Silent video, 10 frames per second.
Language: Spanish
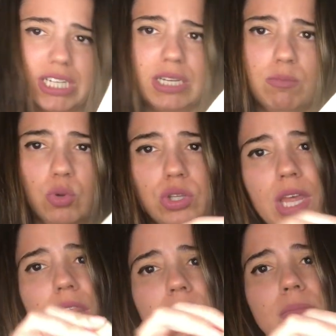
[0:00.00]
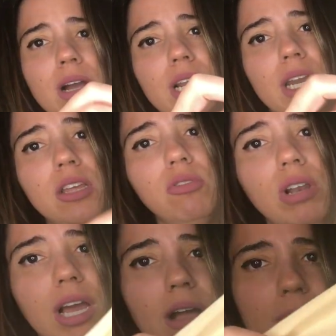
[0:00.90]
a ser mostaza, es más clarito en
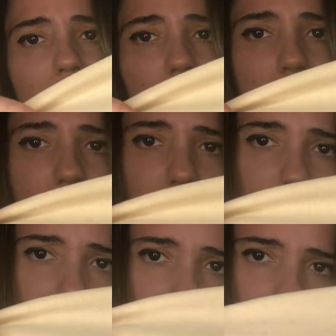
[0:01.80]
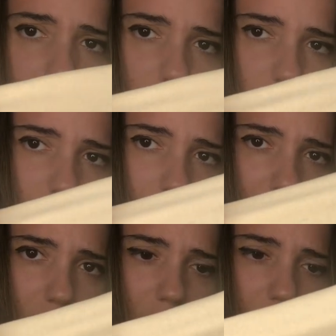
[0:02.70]
la cámara no se
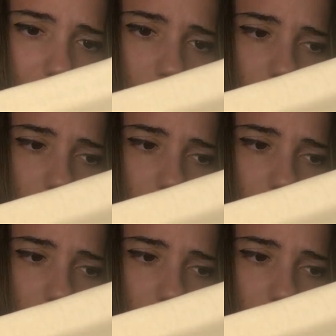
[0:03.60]
aprecia